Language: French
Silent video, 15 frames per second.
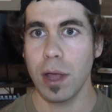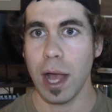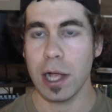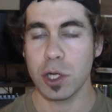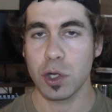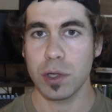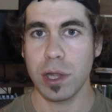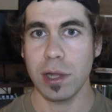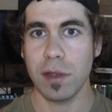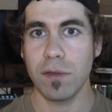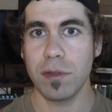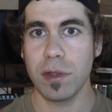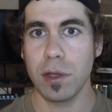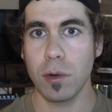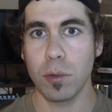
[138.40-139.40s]
ajouter des
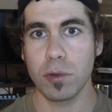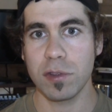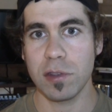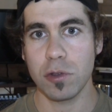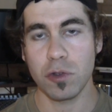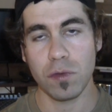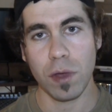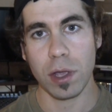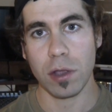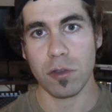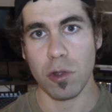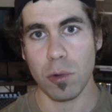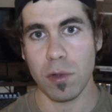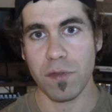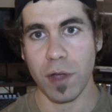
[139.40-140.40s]
vidéos aussi souvent que
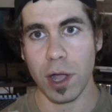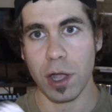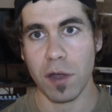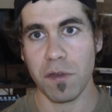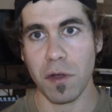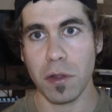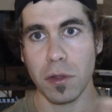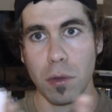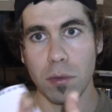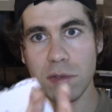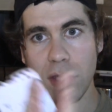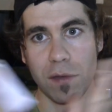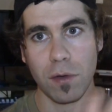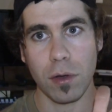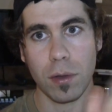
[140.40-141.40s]
celui francophone. Donc,
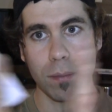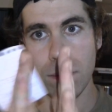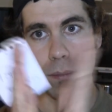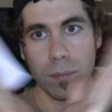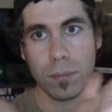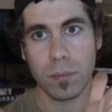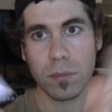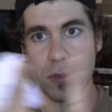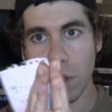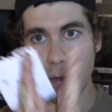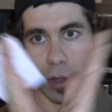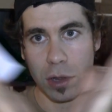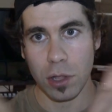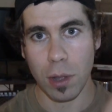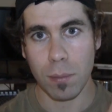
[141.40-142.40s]
ça va, ça
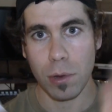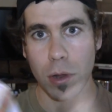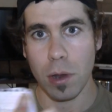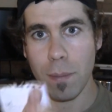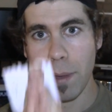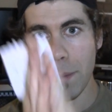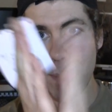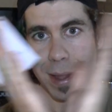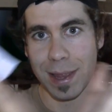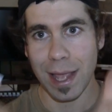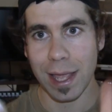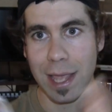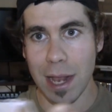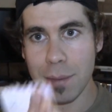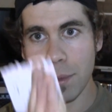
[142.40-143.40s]
va être comme le même
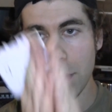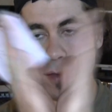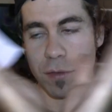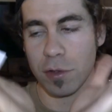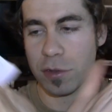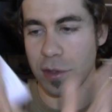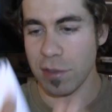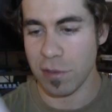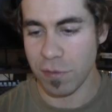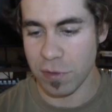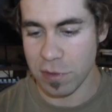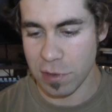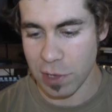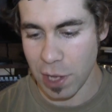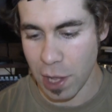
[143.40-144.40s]
matériel, mais qui va se
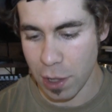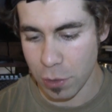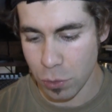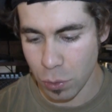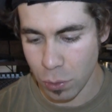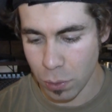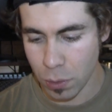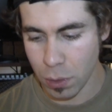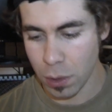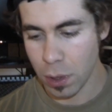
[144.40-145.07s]
diviser en deux.